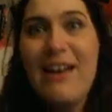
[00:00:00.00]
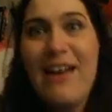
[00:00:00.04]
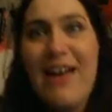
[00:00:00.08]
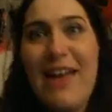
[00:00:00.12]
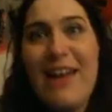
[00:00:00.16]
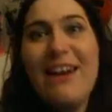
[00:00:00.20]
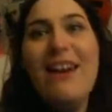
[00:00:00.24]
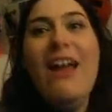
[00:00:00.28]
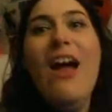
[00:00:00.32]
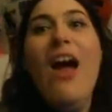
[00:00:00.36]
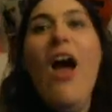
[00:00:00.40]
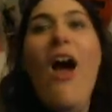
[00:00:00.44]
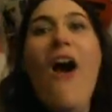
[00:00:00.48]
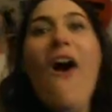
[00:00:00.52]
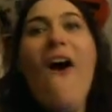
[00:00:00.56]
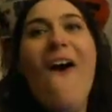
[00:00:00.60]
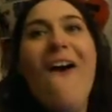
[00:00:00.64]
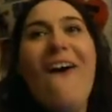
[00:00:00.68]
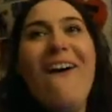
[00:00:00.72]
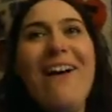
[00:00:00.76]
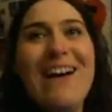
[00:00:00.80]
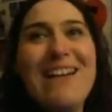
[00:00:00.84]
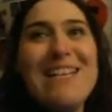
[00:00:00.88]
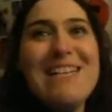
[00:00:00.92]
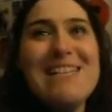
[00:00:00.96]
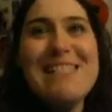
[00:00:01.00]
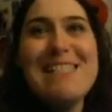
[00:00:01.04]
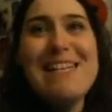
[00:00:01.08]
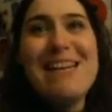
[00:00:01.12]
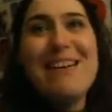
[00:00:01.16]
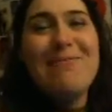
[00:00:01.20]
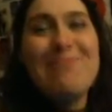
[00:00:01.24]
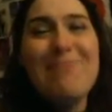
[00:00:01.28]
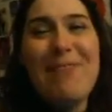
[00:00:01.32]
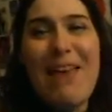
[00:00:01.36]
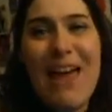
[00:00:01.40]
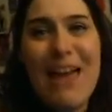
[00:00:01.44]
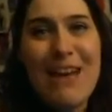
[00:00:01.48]
rein. Und
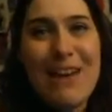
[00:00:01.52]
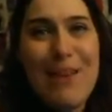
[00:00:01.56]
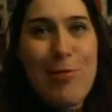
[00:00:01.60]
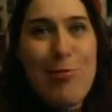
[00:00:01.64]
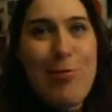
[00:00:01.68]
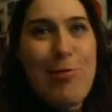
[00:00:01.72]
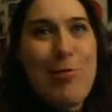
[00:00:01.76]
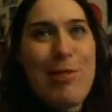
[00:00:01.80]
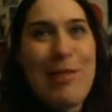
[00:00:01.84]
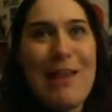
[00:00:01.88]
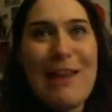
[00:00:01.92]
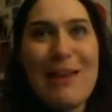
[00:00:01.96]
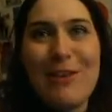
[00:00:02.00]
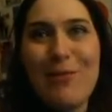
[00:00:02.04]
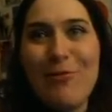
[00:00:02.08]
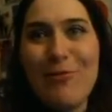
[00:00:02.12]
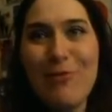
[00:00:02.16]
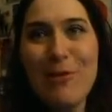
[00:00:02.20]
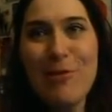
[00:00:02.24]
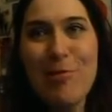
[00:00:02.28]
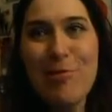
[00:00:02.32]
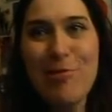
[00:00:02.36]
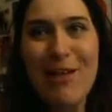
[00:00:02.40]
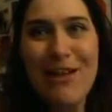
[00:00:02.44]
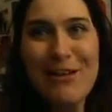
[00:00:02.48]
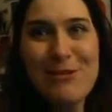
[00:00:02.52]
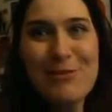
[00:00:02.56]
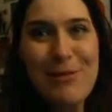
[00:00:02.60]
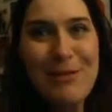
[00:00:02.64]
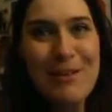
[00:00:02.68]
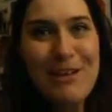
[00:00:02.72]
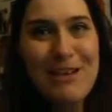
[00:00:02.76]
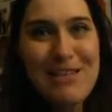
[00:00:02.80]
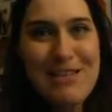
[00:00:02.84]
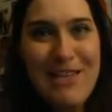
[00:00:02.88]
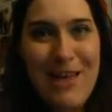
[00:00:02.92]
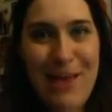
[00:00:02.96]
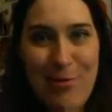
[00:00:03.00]
ähm, ja, das ist den Jungs
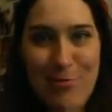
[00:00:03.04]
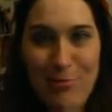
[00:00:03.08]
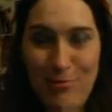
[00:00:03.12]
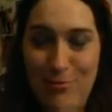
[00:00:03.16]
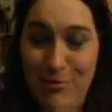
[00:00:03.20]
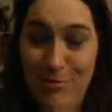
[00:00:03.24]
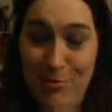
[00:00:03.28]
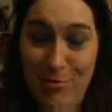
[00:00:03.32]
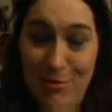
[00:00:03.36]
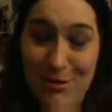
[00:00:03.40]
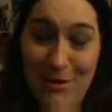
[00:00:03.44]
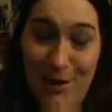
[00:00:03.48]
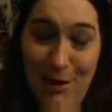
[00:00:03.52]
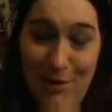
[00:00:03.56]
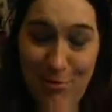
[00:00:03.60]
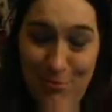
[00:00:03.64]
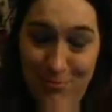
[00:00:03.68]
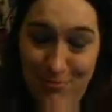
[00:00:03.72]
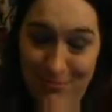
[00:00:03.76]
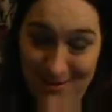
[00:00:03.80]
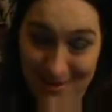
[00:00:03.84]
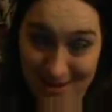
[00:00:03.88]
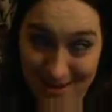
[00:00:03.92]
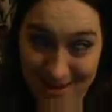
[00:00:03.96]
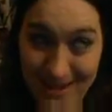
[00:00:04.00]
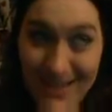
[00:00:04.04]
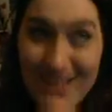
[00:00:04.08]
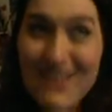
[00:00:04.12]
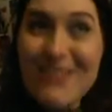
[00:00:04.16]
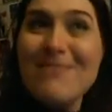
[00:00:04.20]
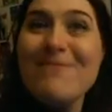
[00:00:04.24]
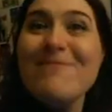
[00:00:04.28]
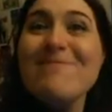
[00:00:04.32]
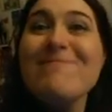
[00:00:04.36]
natürlich, also besonders Bill,